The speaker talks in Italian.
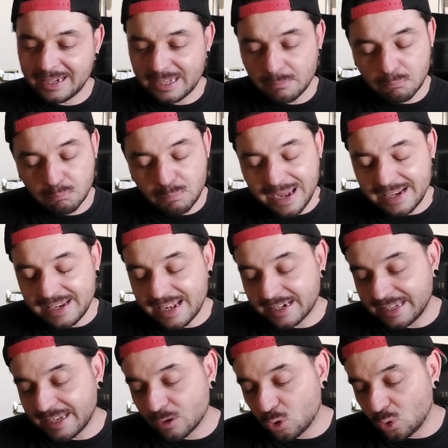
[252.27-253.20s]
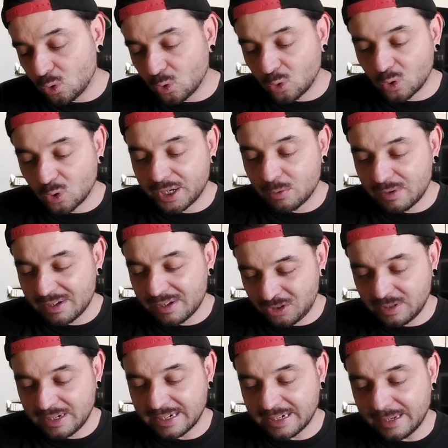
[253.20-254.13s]
anche belli anche i colori, una
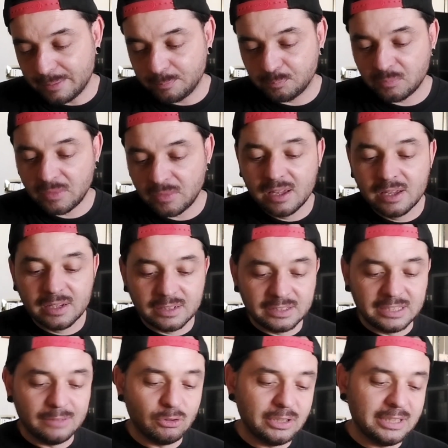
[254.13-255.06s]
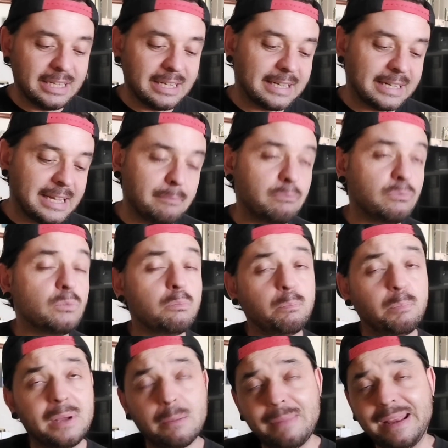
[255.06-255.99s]
storia che devo dire che
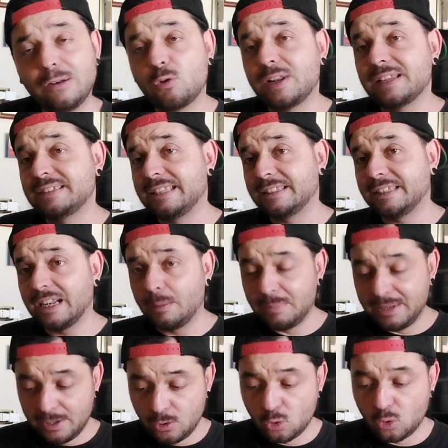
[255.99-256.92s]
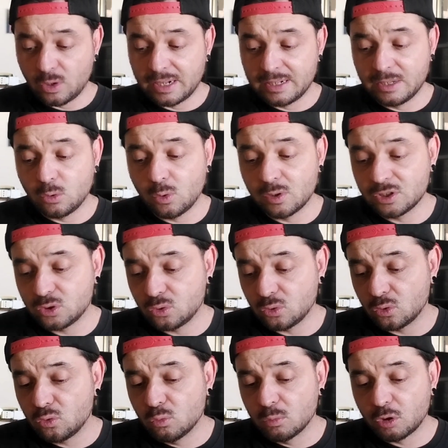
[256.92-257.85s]
per me non è stata la migliore di
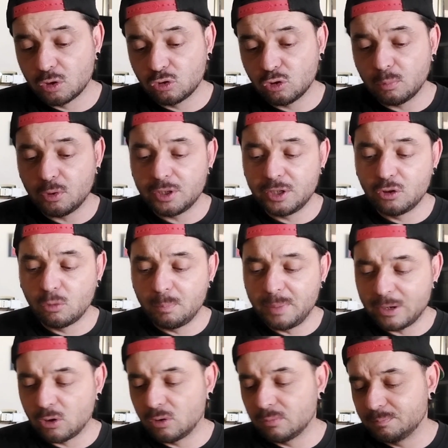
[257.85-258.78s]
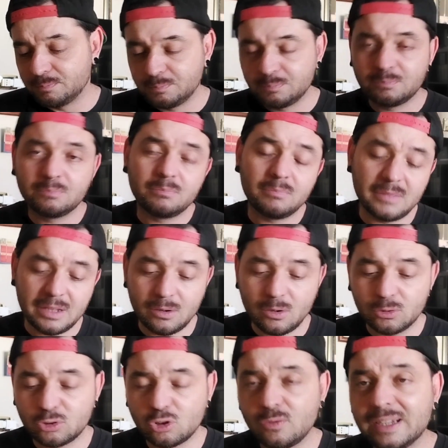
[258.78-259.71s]
questo numero di Topolino, però
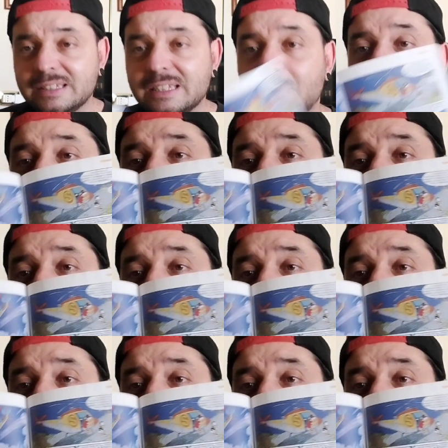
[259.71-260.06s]
l'ho trovata